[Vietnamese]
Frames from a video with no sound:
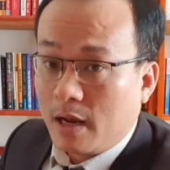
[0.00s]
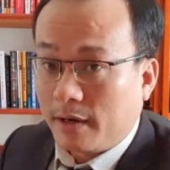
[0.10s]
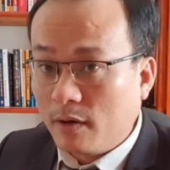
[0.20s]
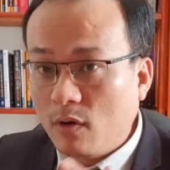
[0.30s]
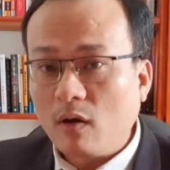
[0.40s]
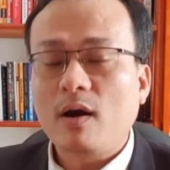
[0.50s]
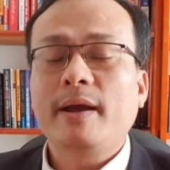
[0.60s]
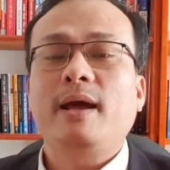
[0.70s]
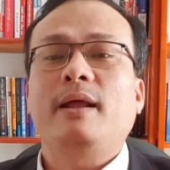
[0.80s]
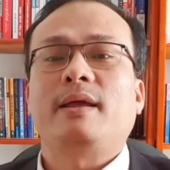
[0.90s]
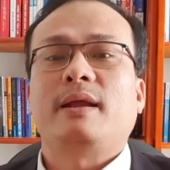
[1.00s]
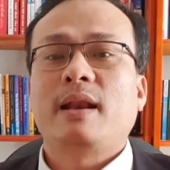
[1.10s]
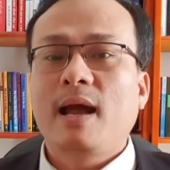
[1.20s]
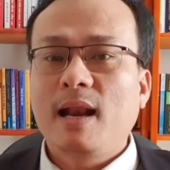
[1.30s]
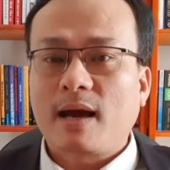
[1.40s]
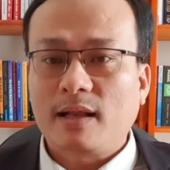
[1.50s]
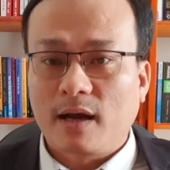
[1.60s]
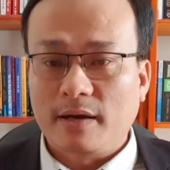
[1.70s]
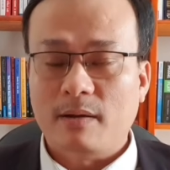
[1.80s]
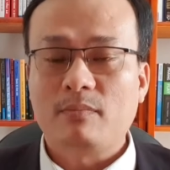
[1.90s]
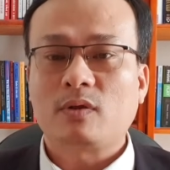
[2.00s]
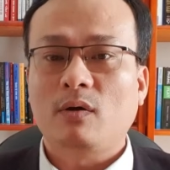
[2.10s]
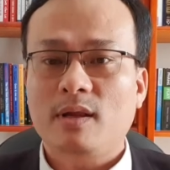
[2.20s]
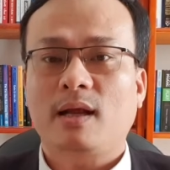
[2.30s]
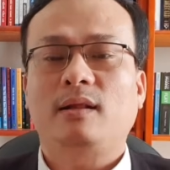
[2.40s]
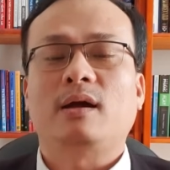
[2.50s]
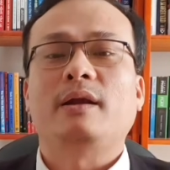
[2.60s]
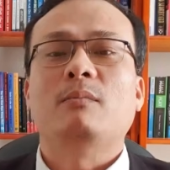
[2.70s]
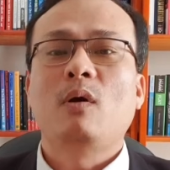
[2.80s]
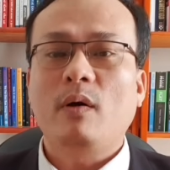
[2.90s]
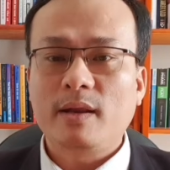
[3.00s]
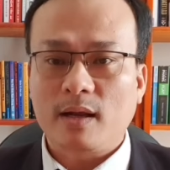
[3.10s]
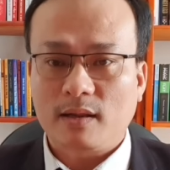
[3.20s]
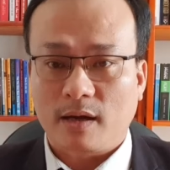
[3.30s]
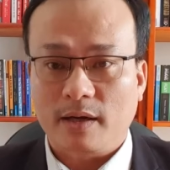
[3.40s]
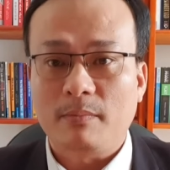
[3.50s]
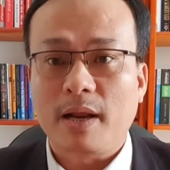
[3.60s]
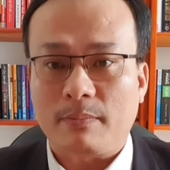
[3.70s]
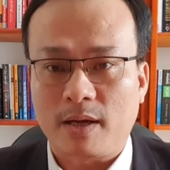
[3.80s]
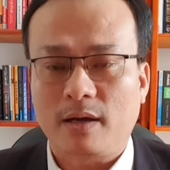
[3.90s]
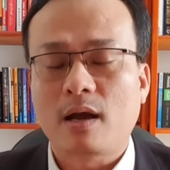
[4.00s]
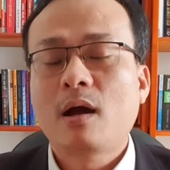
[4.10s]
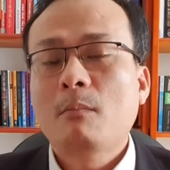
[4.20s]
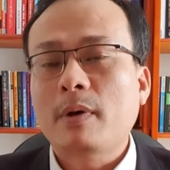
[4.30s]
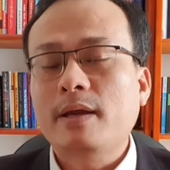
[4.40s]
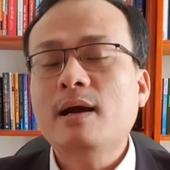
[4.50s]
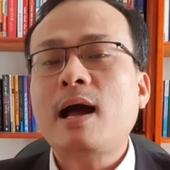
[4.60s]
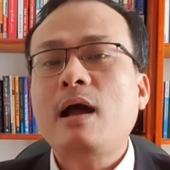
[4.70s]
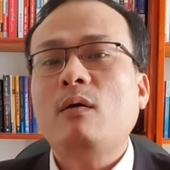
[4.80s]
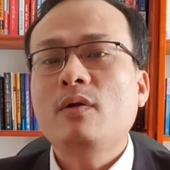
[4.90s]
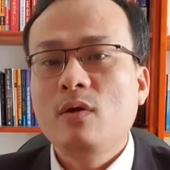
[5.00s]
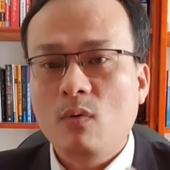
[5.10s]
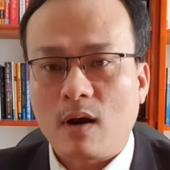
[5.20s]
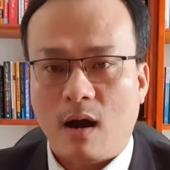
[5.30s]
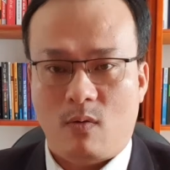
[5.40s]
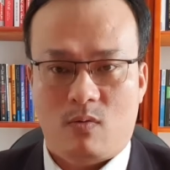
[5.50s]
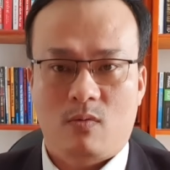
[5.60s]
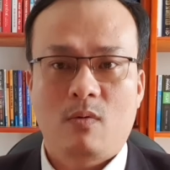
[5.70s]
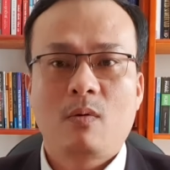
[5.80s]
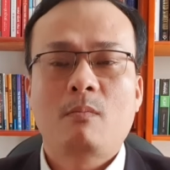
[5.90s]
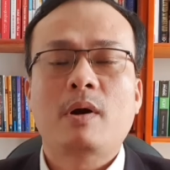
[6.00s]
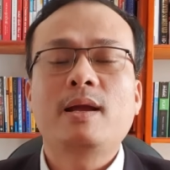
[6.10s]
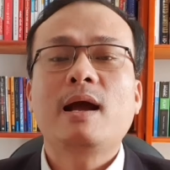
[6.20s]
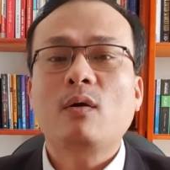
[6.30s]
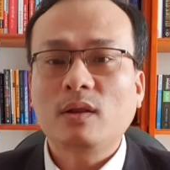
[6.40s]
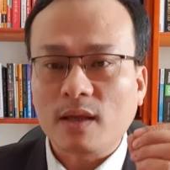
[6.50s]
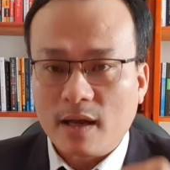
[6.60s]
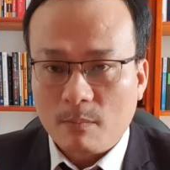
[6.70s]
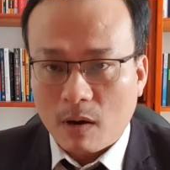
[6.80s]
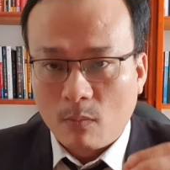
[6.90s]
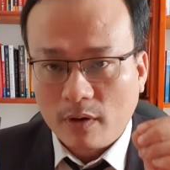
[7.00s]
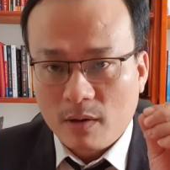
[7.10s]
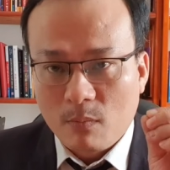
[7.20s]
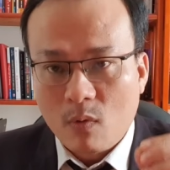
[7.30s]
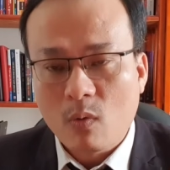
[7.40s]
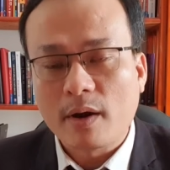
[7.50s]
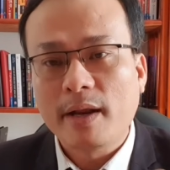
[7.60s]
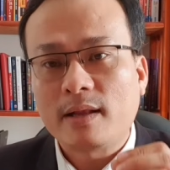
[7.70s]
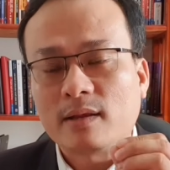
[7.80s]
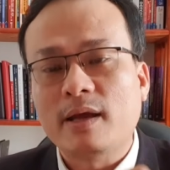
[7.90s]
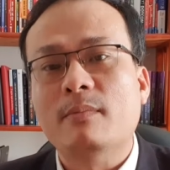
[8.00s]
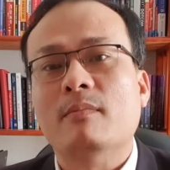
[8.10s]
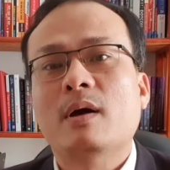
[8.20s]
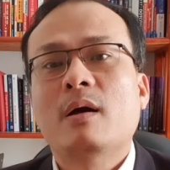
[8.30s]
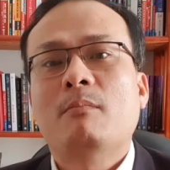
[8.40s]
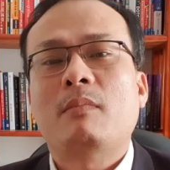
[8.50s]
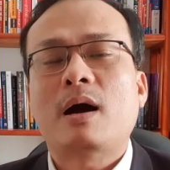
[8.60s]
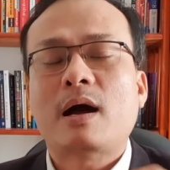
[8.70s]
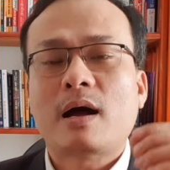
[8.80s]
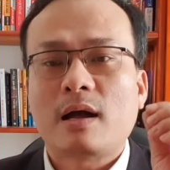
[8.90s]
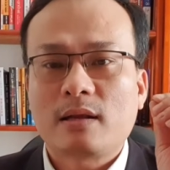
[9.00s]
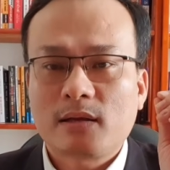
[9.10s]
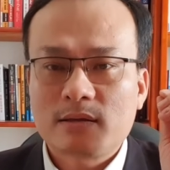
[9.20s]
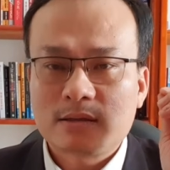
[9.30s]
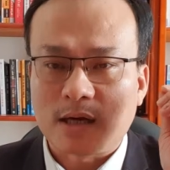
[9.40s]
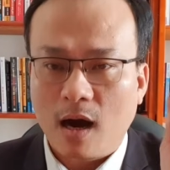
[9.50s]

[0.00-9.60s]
điều đó có nghĩa là gì đây là cái thời điểm tốt nhất thời điểm ngon nhất thời điểm đẹp nhất mà những ai có nhu cầu mà những ai có tiền mà muốn đi mua đi tìm mà sở